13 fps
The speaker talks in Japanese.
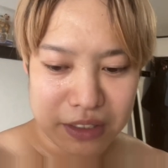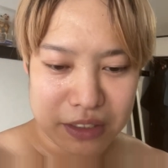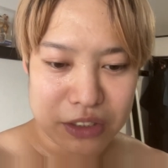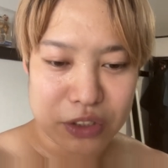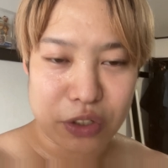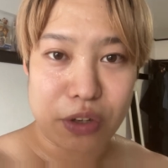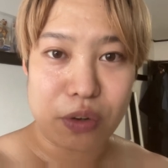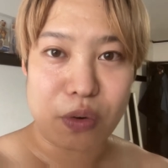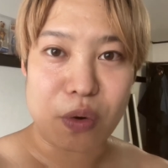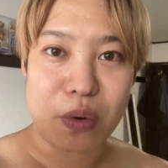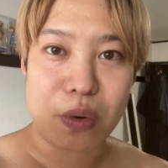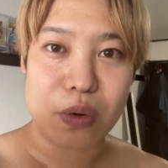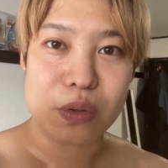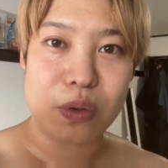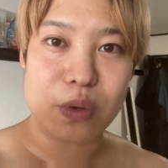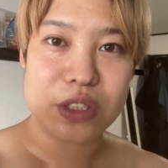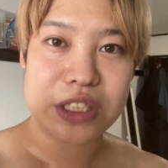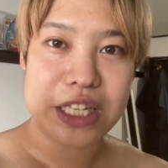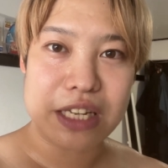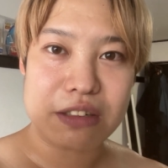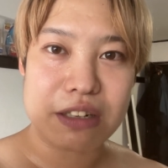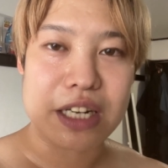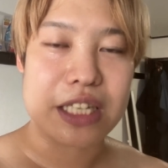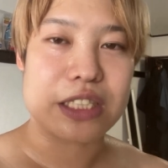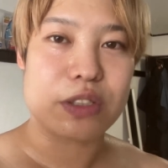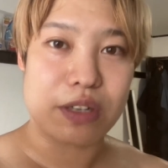それを今後どうしていくか
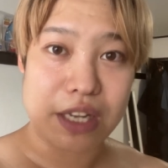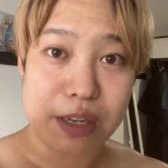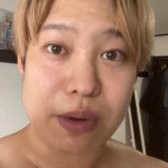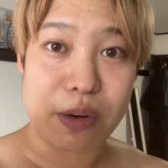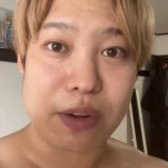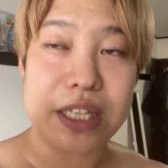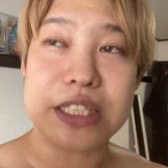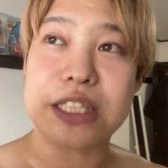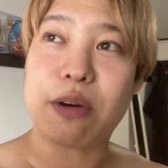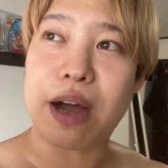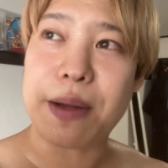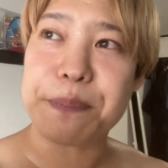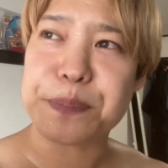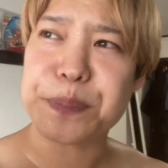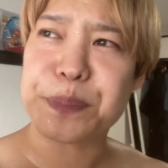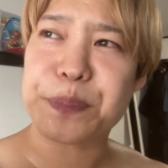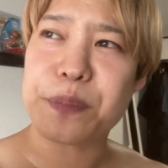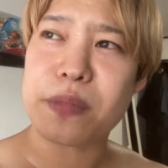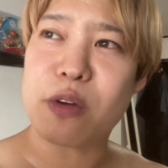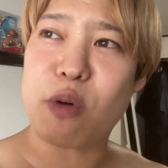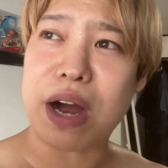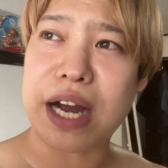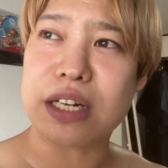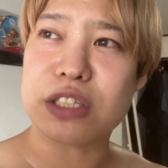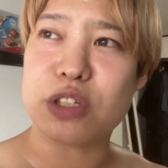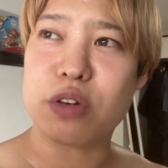ですよね、今の演者は。うん、分
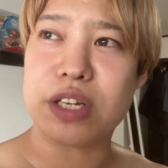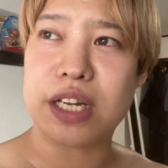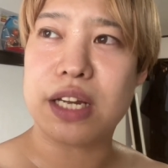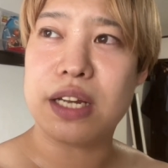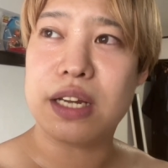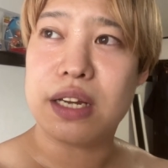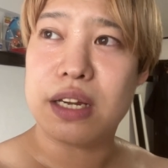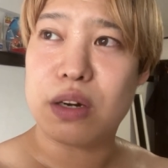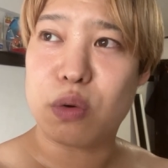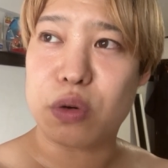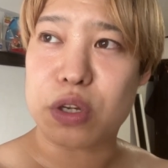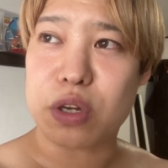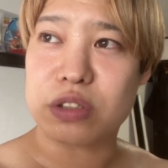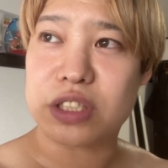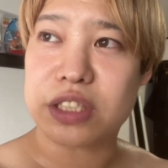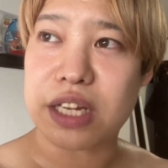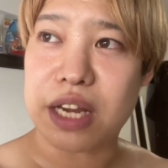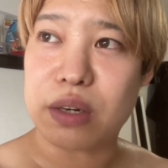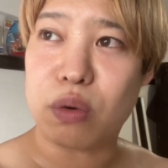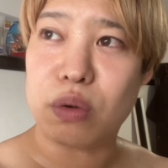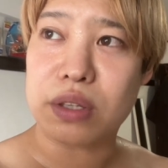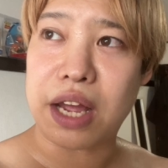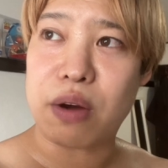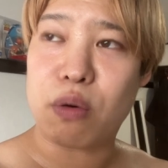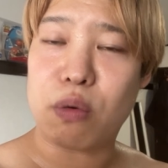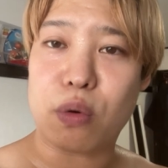かるように、浪曲自体の
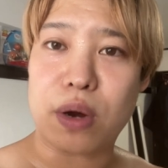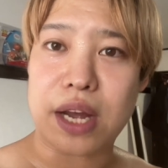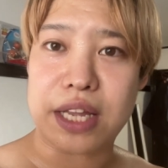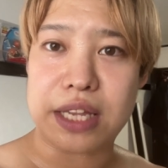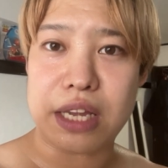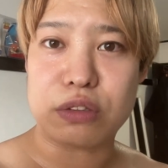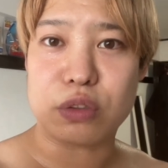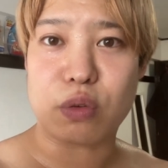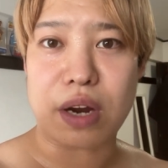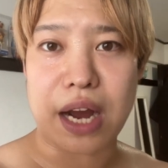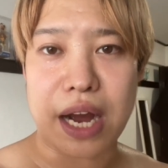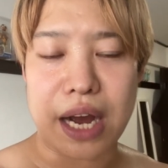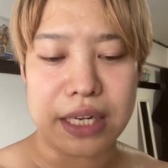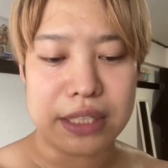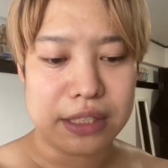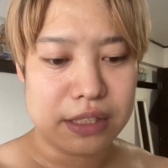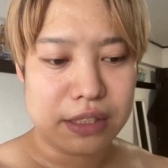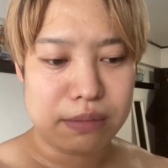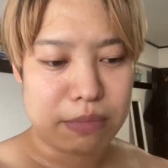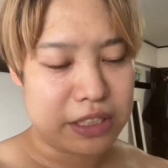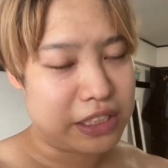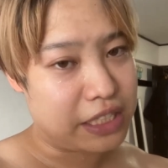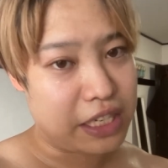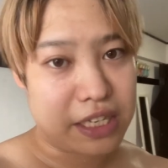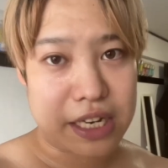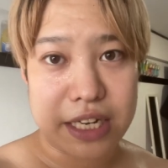台本を変えていくのか、まあ、事前
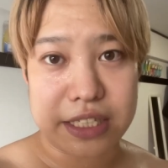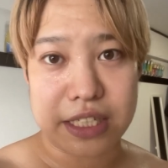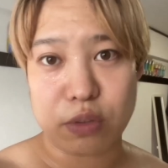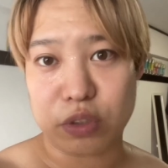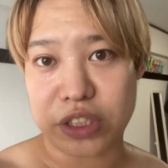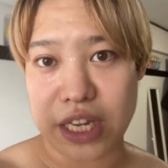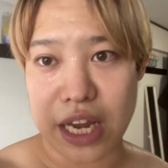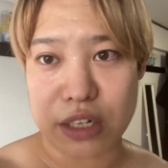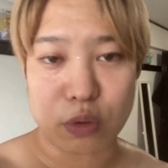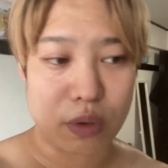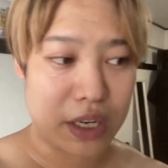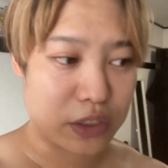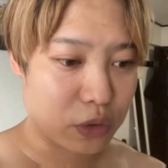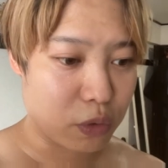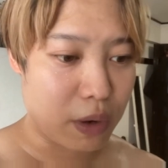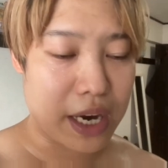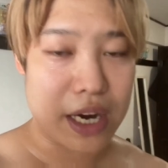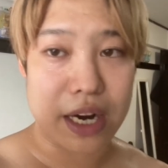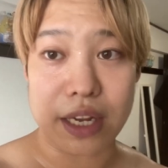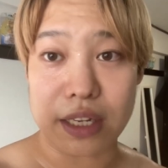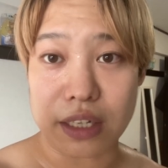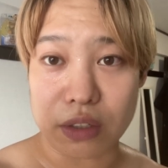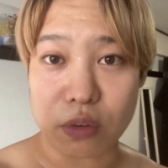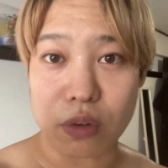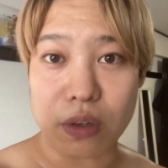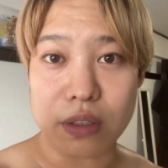に解説をしてやるのかちょっと分からへんけ
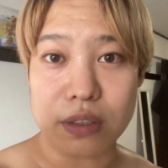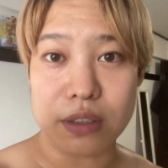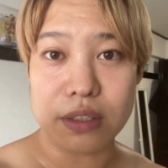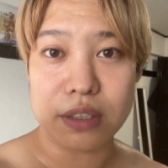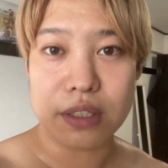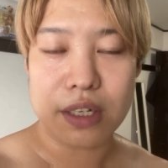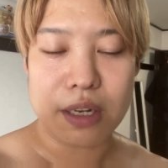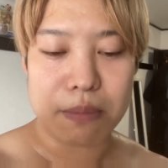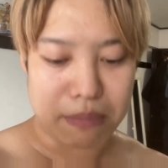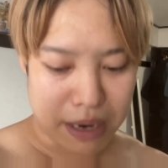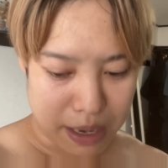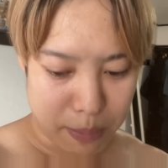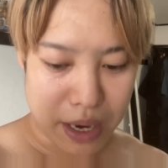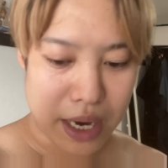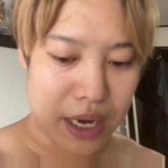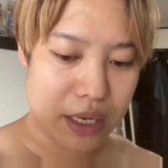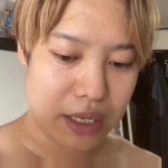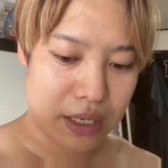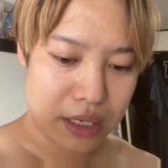ど。まあま